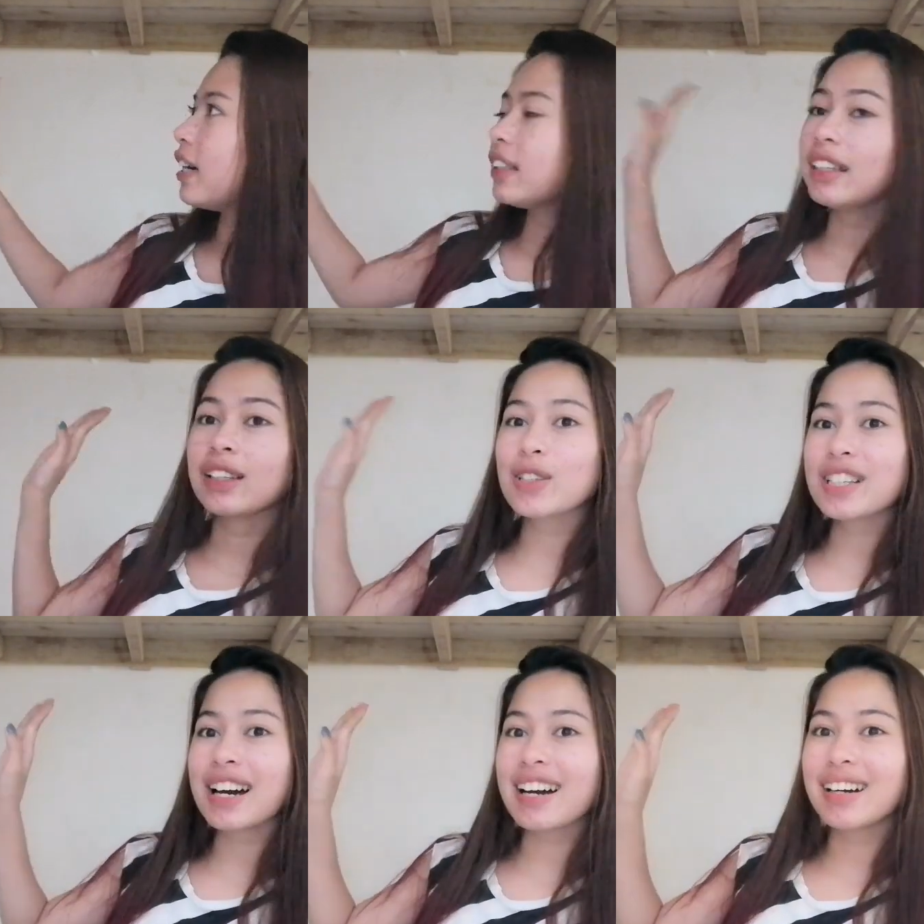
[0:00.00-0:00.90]
dito
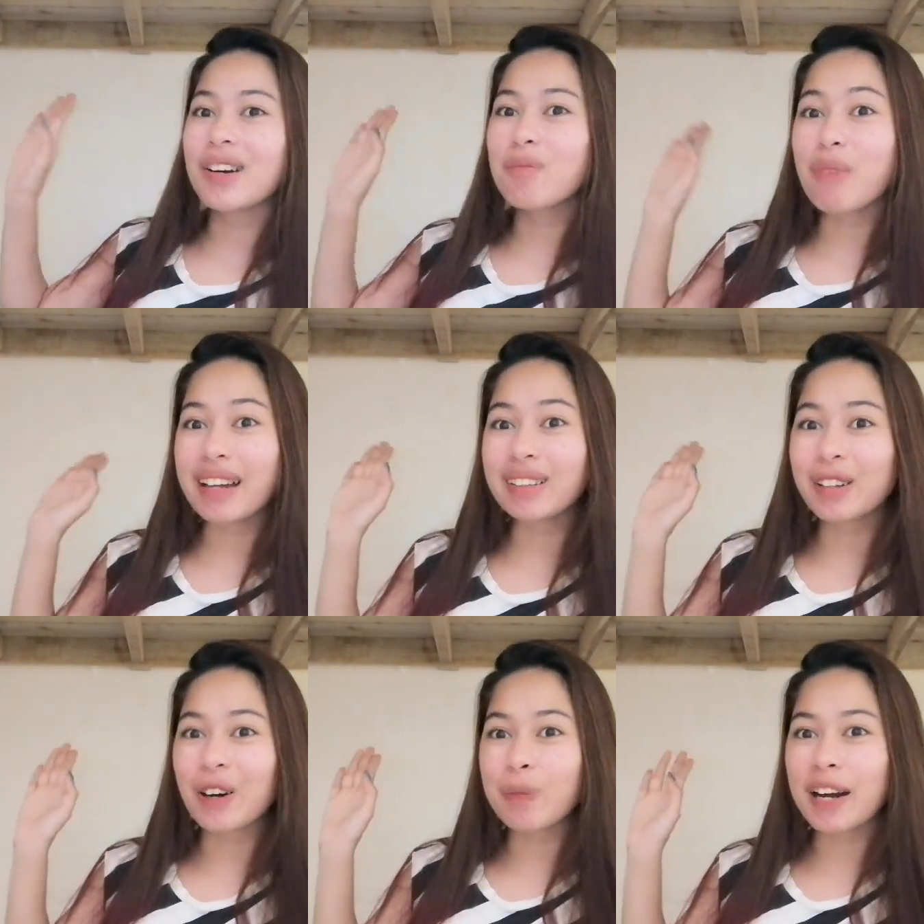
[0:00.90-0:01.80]
sa bed
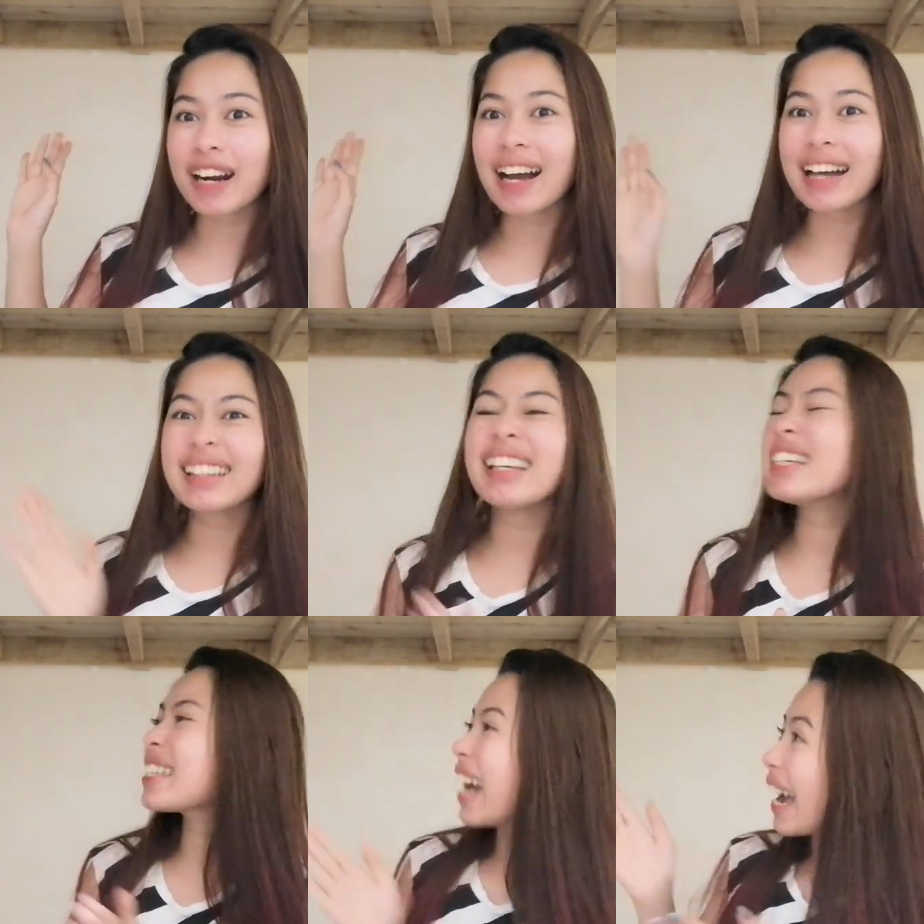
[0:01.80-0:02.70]
ko para at
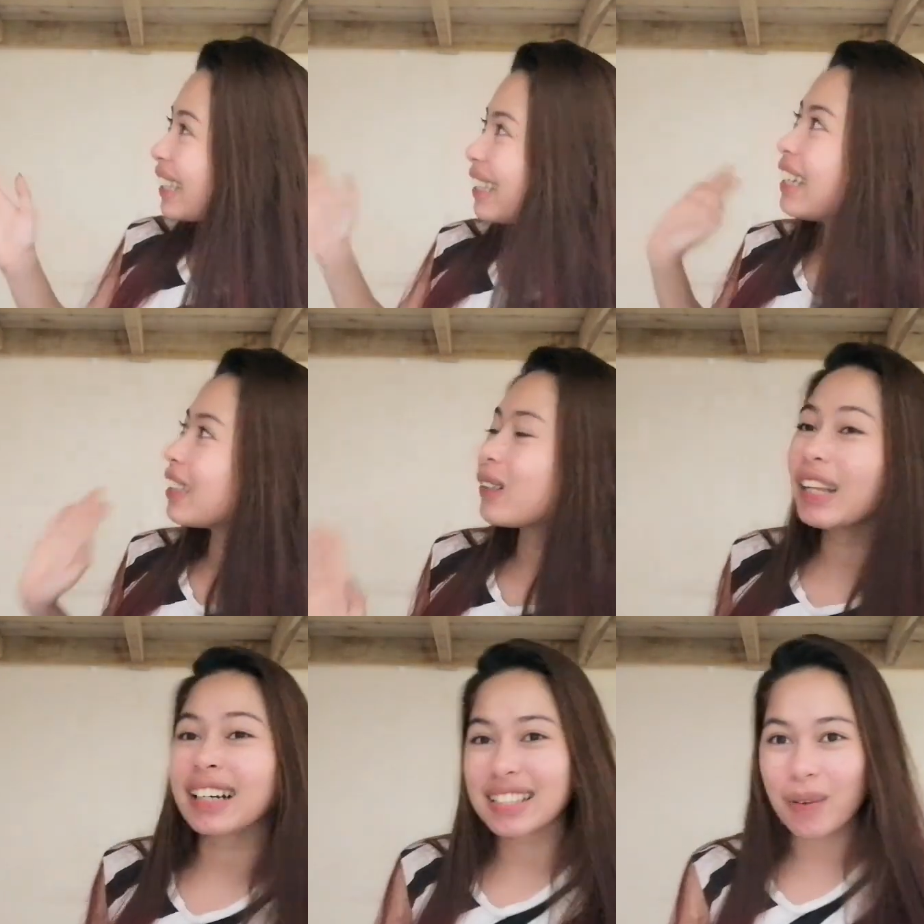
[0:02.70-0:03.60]
least kahit dito
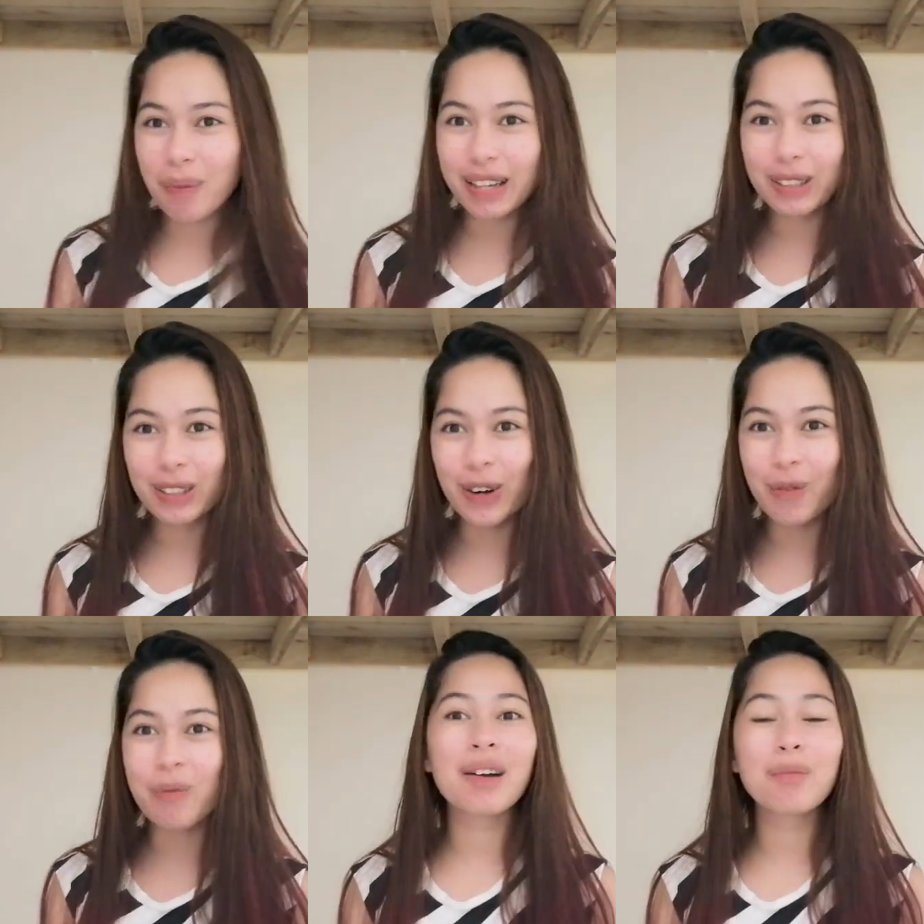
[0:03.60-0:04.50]
lang sa bed ko,
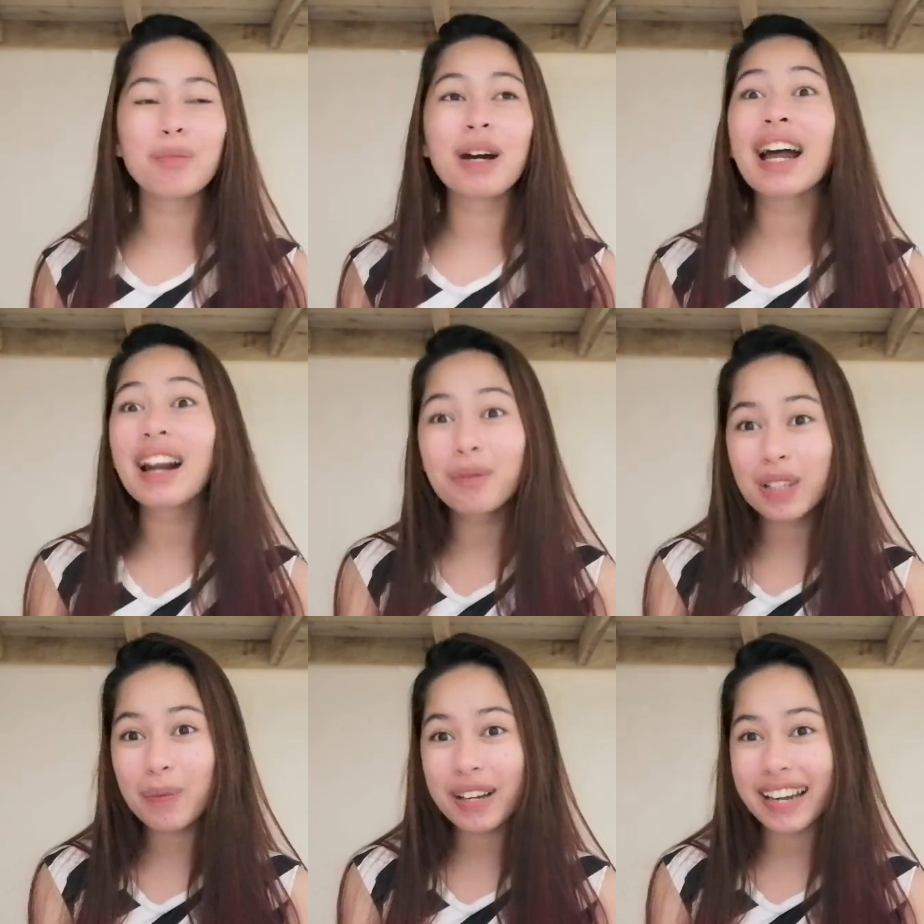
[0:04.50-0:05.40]

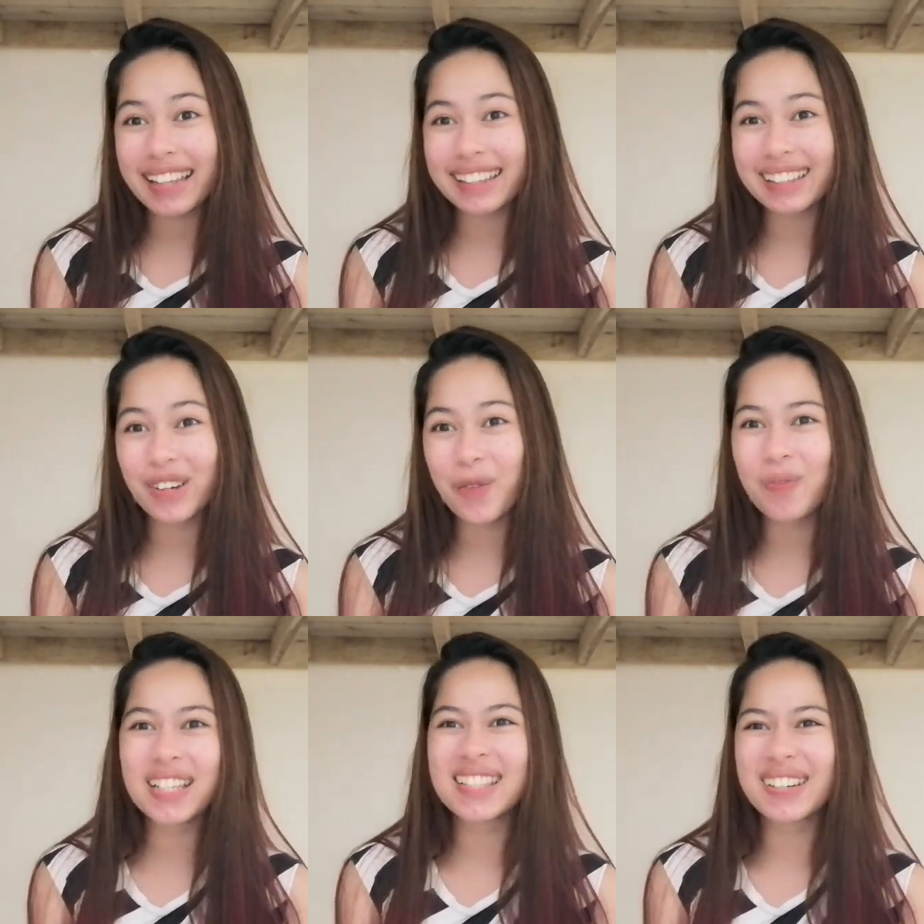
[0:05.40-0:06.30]
mararamdaman natin yung
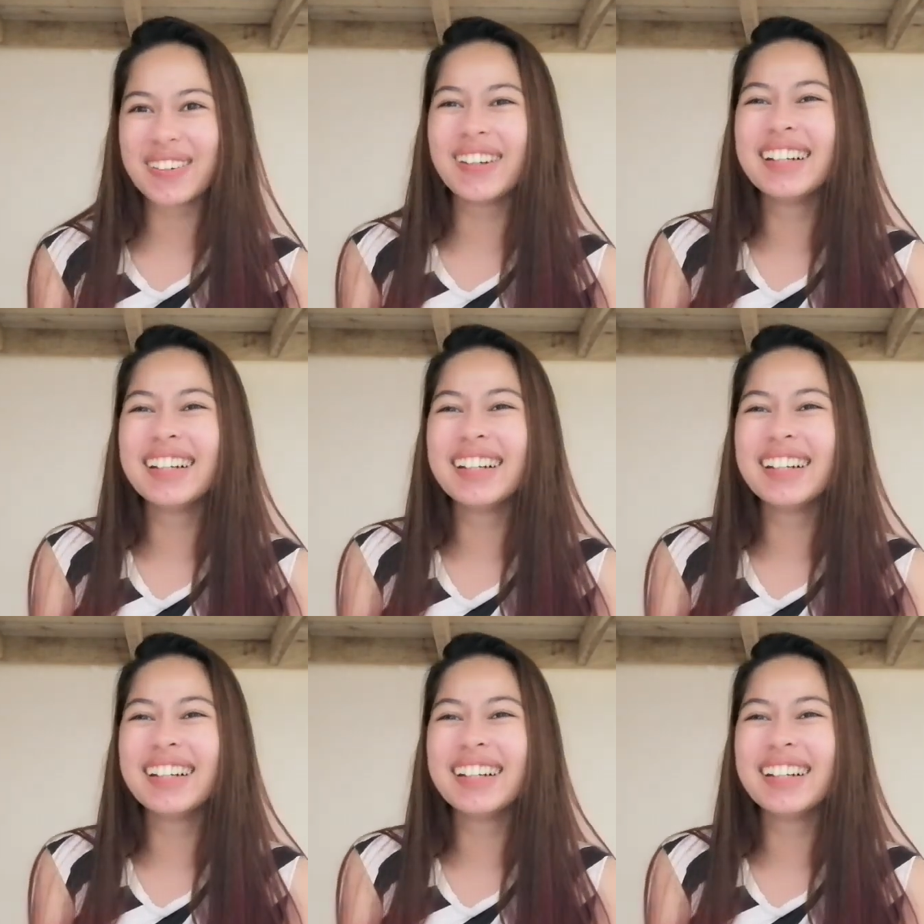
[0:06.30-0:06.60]
Pasko.